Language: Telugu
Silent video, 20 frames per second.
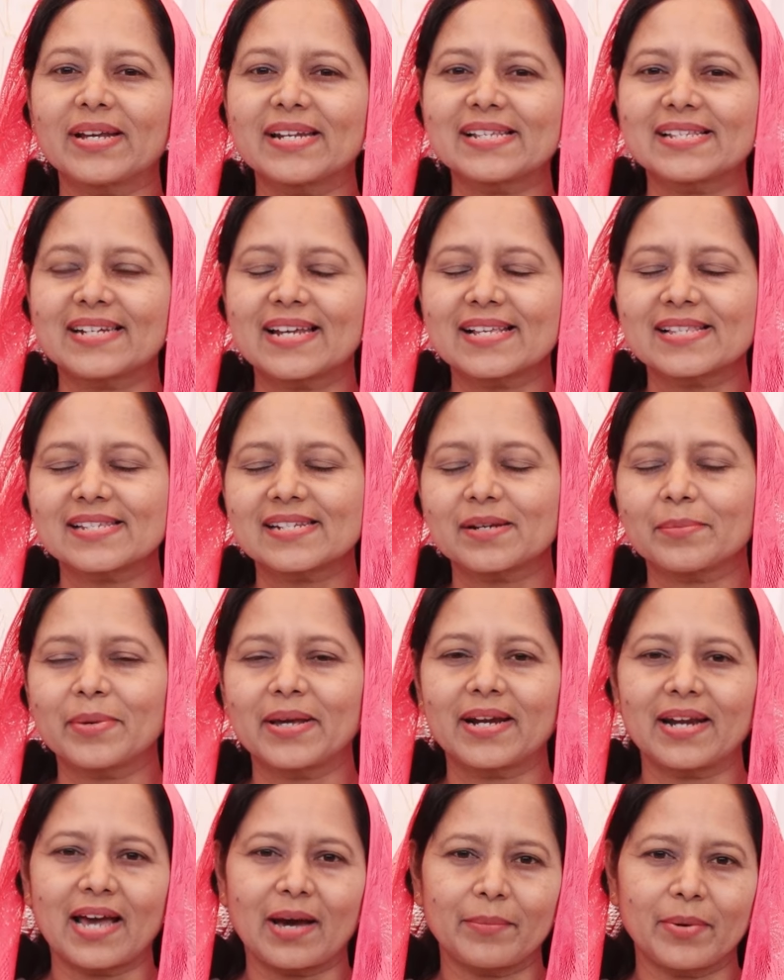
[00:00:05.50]
వారి
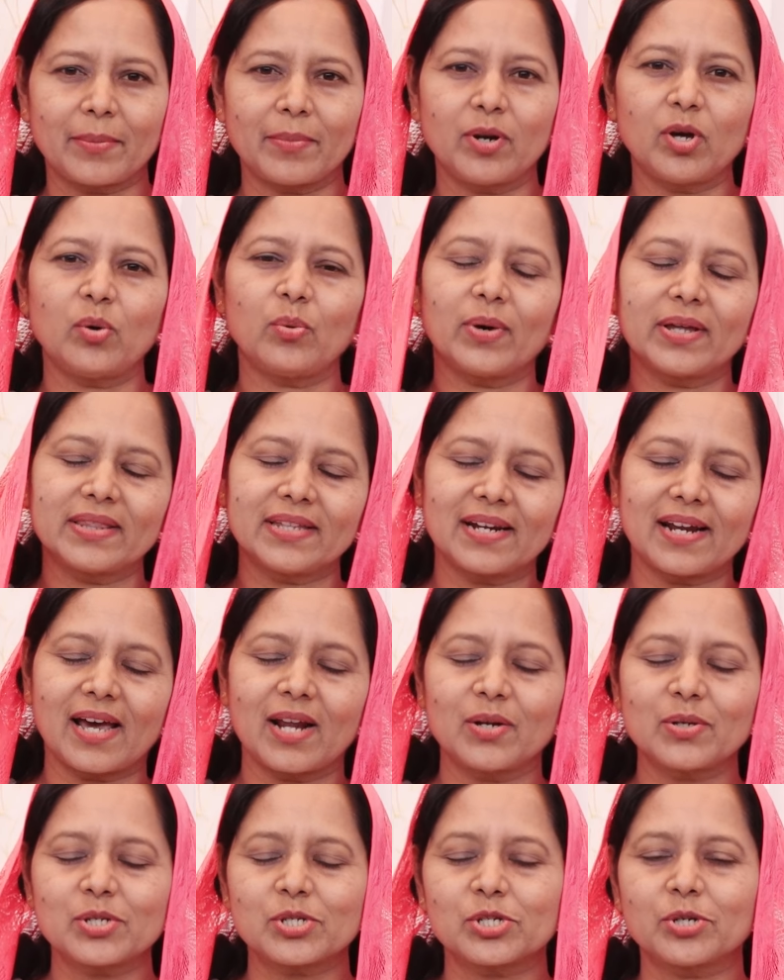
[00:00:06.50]
శ్రేష్టమైన నామంలో వందనాలు